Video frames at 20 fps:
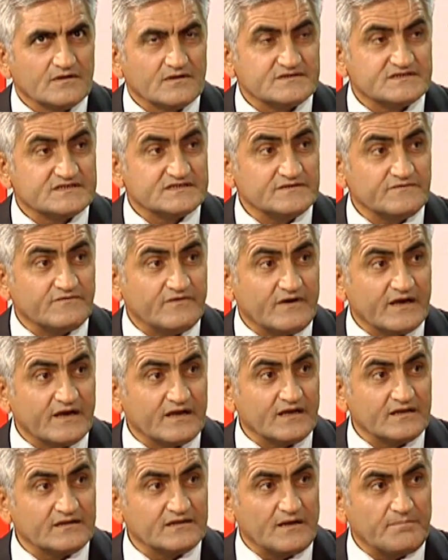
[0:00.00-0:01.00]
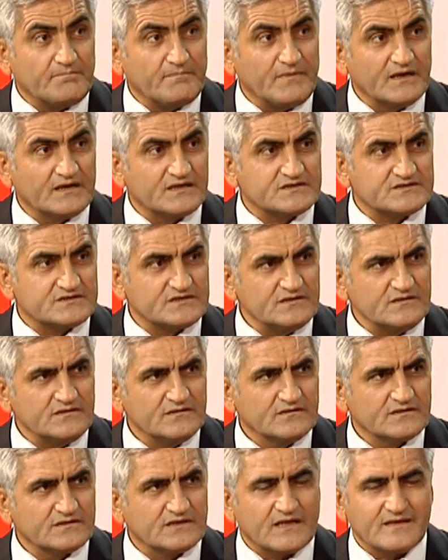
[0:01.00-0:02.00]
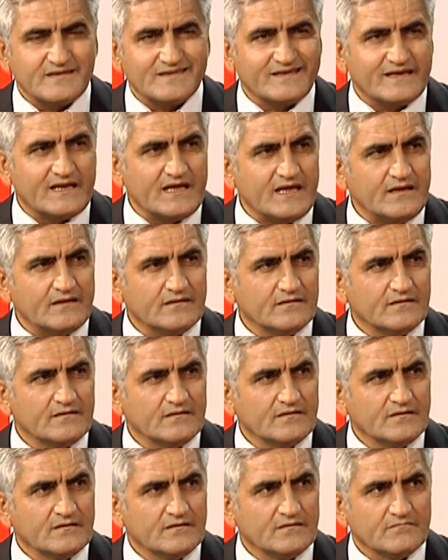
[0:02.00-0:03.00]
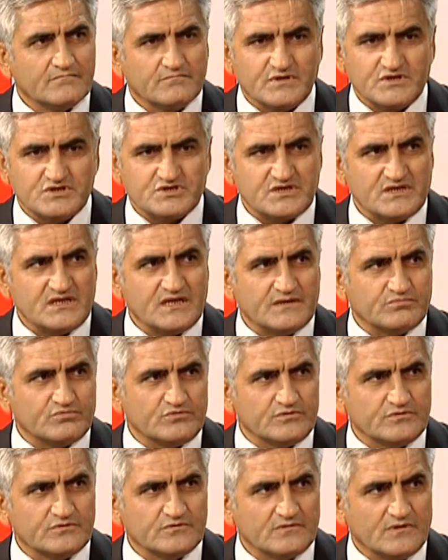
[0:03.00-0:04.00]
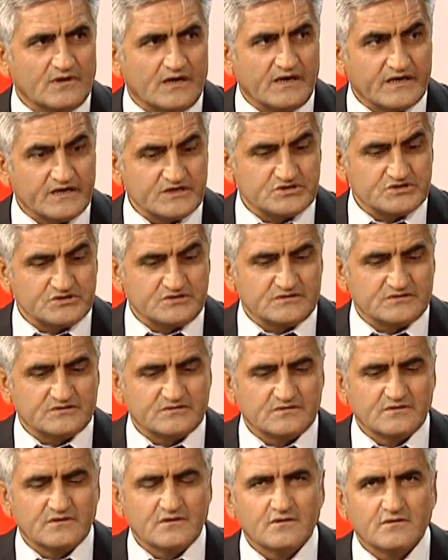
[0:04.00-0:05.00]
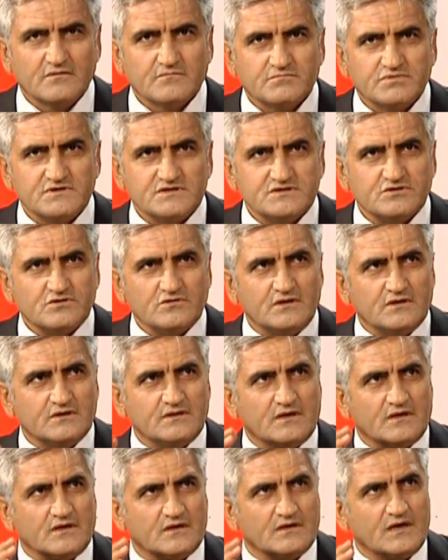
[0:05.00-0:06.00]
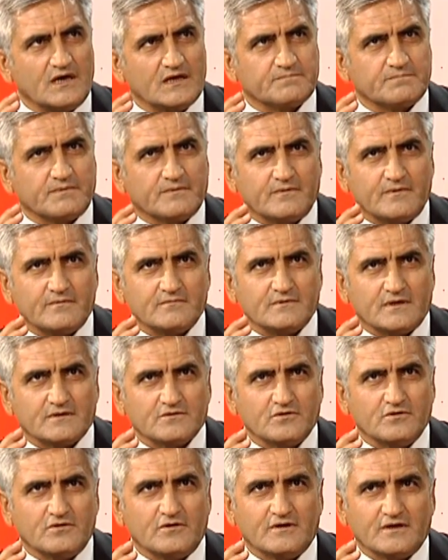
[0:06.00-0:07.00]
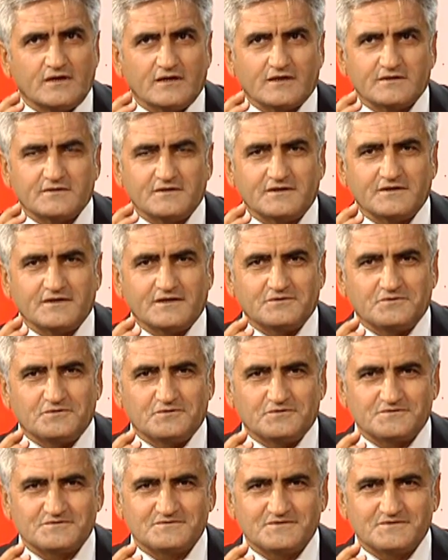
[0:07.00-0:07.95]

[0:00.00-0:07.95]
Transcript: sırf hareket yapmak için kendine bir şeyler buluyor, araştırıyor. Biz de öyle değil. Yat babam yat. Öğlene kadar yatıyoruz